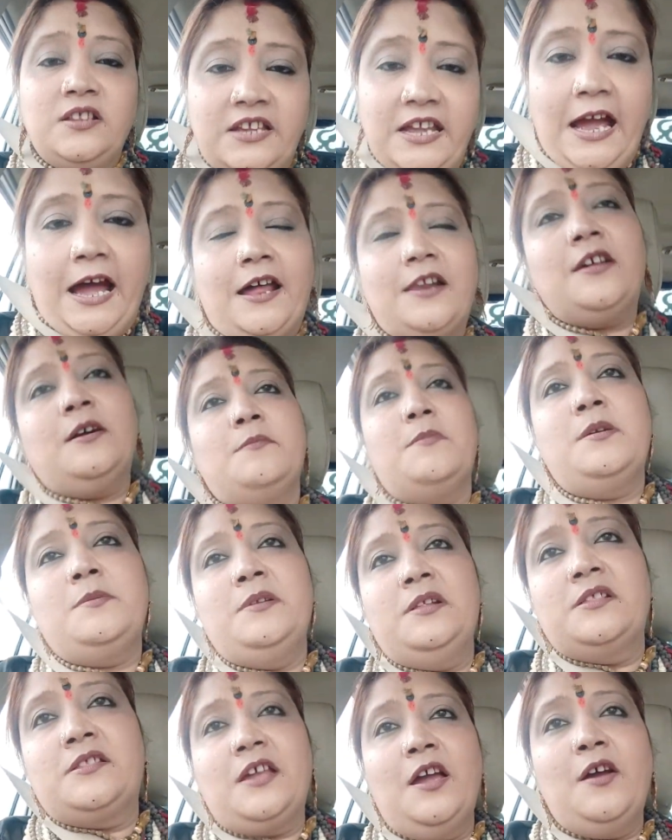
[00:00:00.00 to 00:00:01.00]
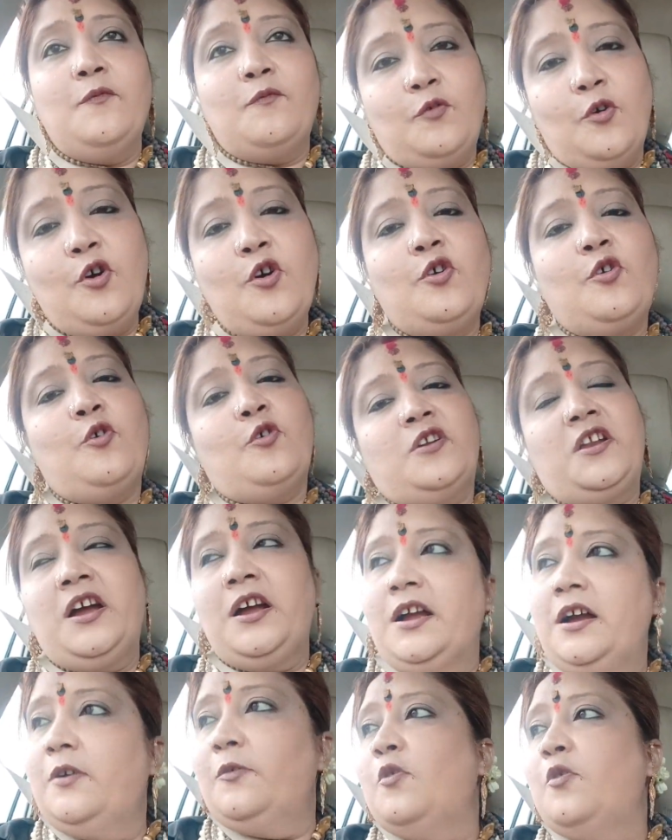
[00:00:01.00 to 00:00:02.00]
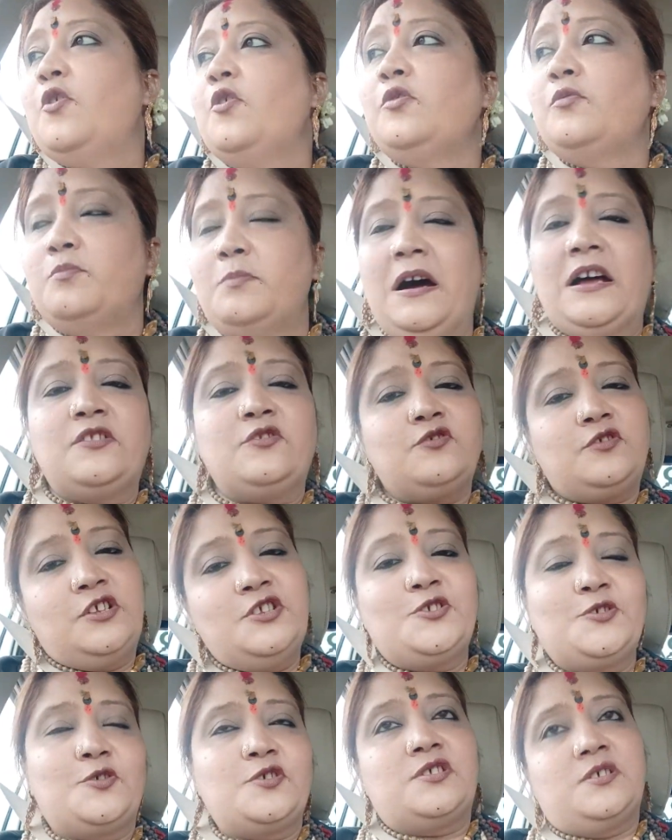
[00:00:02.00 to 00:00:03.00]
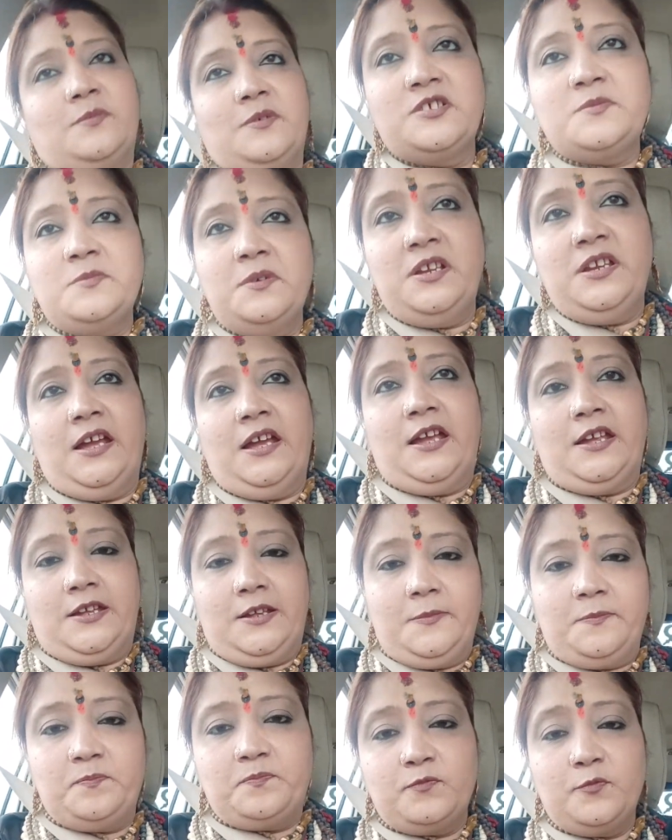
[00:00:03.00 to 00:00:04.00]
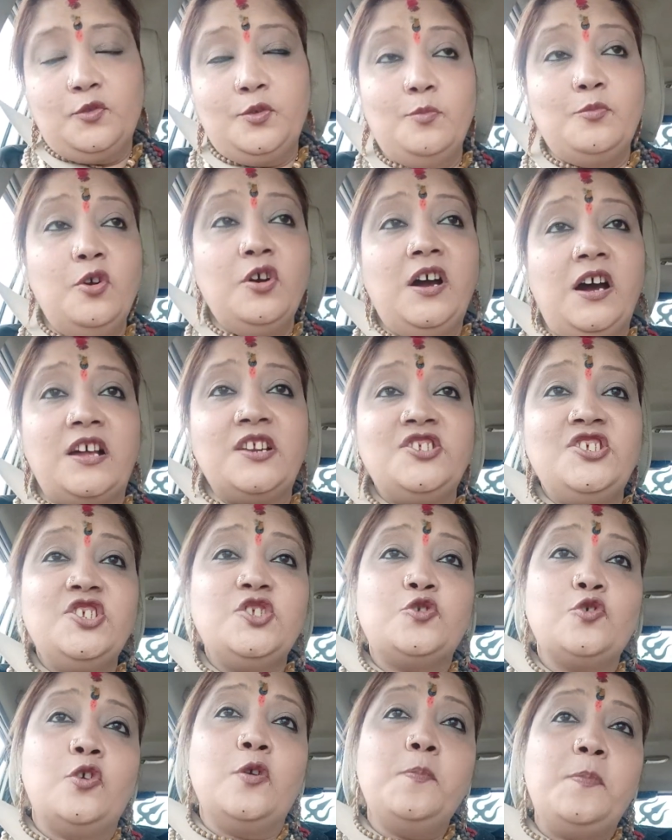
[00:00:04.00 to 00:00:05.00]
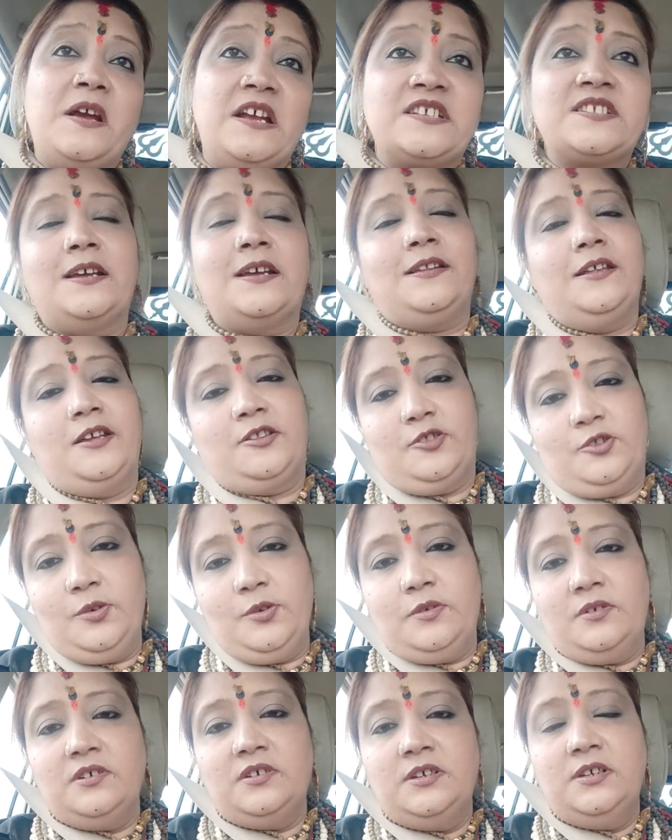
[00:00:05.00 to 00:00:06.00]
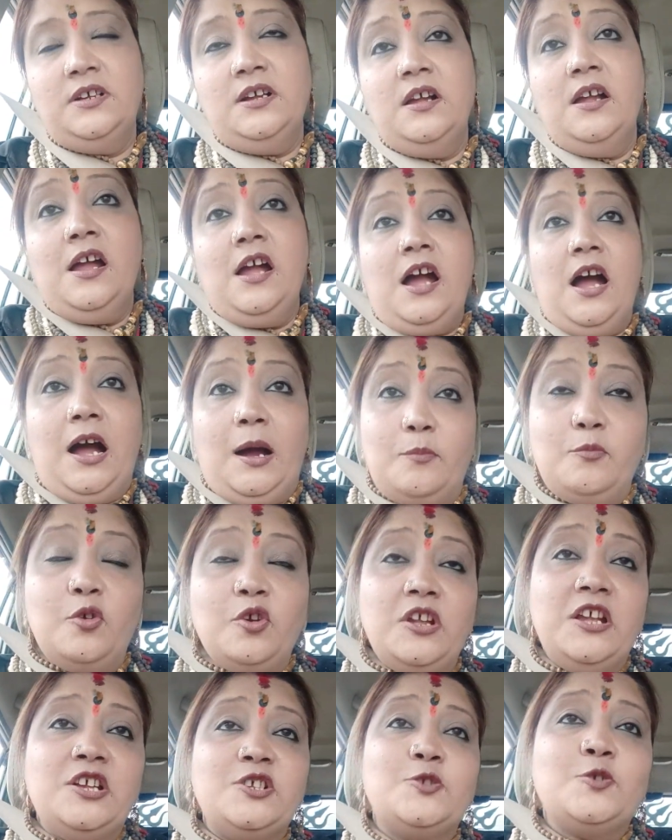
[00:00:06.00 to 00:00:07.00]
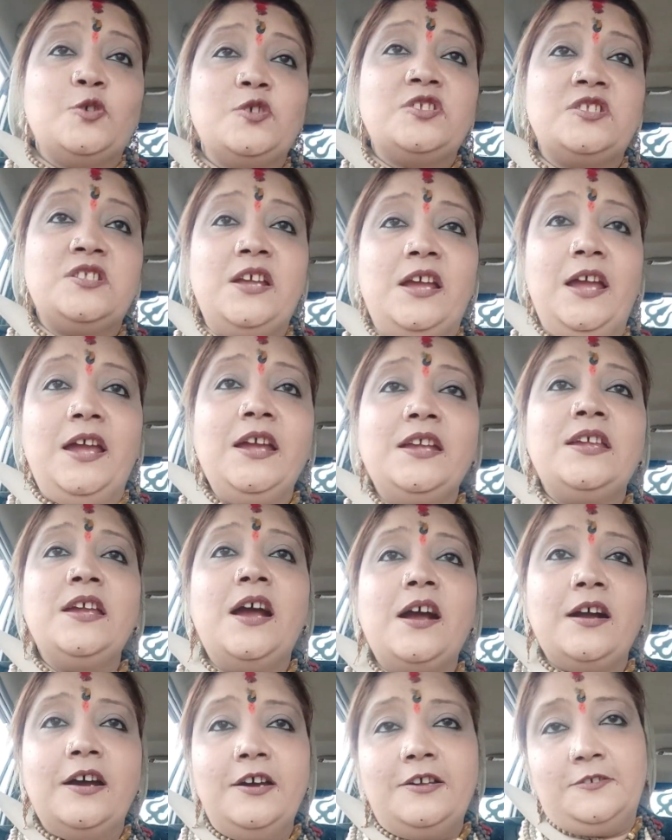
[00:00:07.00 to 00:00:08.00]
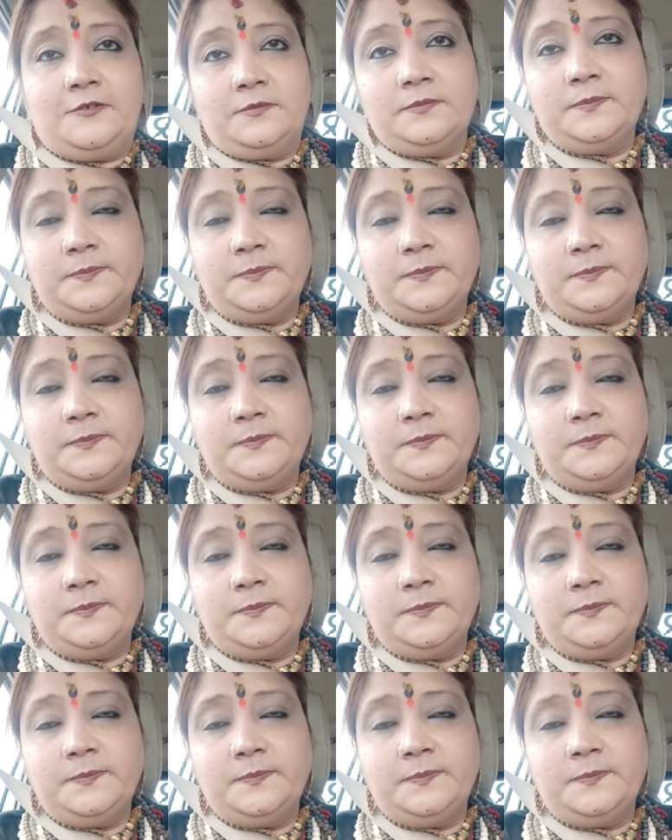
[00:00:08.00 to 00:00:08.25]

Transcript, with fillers: ज्ञान हमें मिलता है वो खोना का वो बात किसी को समझ में नहीं आएगी तुम लोग हर चीज़ को वो पैसा देखते हो हम लोग ये सोचते हैं कि अगर